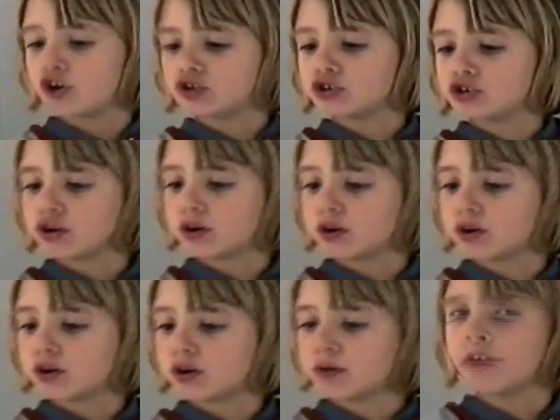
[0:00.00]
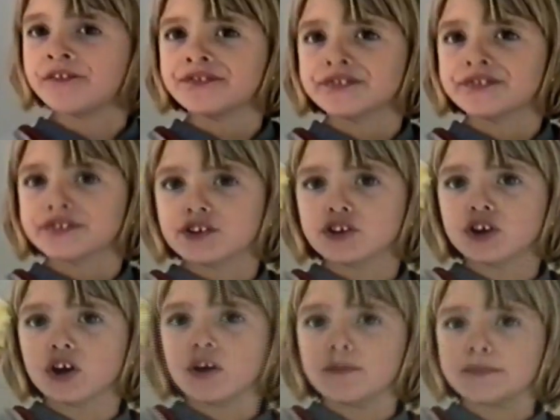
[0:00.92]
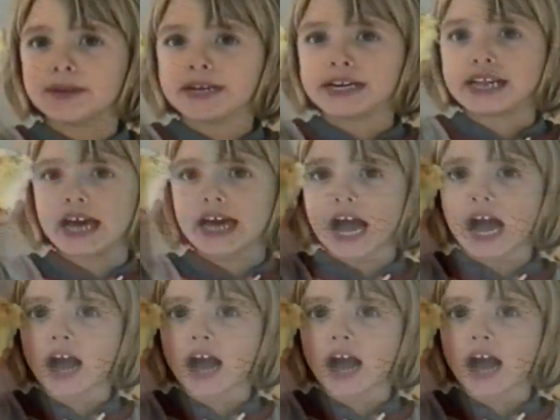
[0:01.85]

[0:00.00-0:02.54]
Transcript: Me encantaba disfrutar de cada día con mi familia.